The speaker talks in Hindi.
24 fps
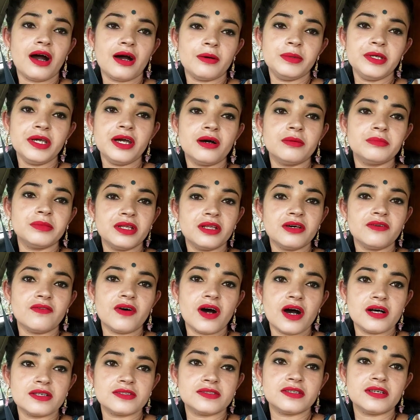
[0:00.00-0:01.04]
अभी हमने ना
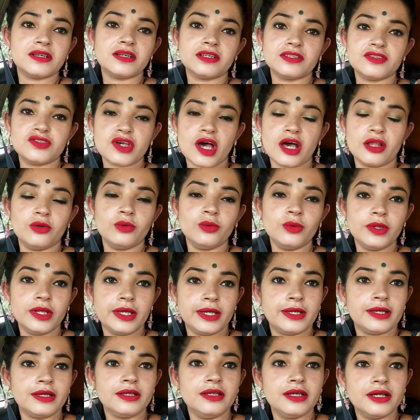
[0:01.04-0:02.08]
वहाँ से कचालू
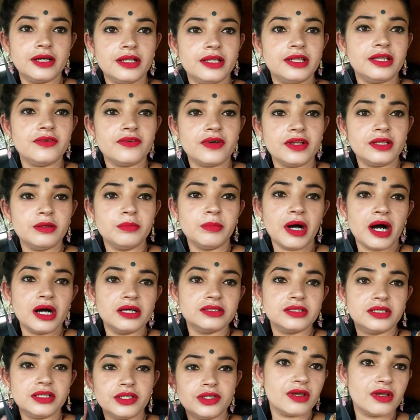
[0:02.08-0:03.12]
लेके निकलने वाली
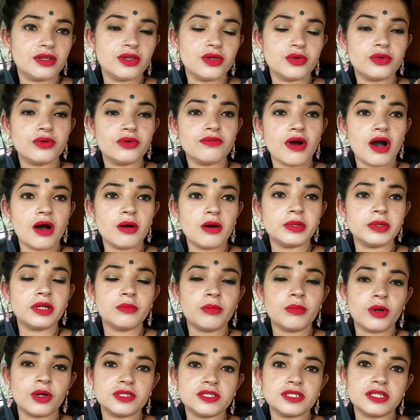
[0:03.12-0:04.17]
बात की क्योंकि वहाँ पे ना
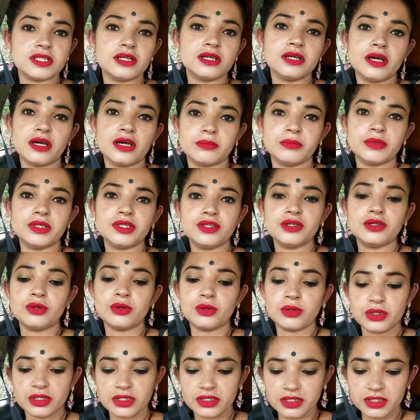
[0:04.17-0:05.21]
बहुत ज्यादा गर्मी थी
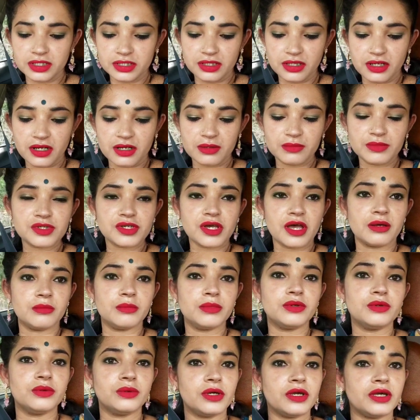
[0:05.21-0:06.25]
और इधर हम शाय
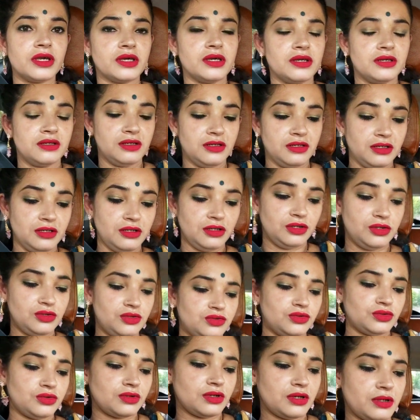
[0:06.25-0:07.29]
में रुके हैं
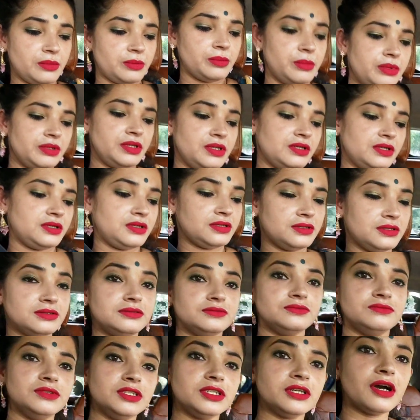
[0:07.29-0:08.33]
तो अभी
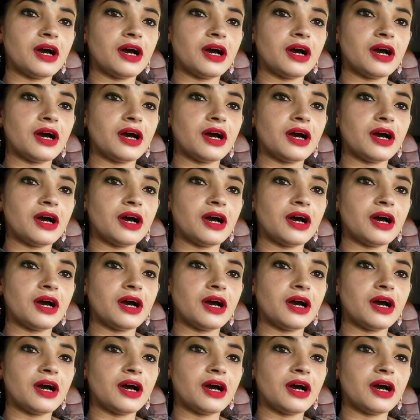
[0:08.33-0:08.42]
ये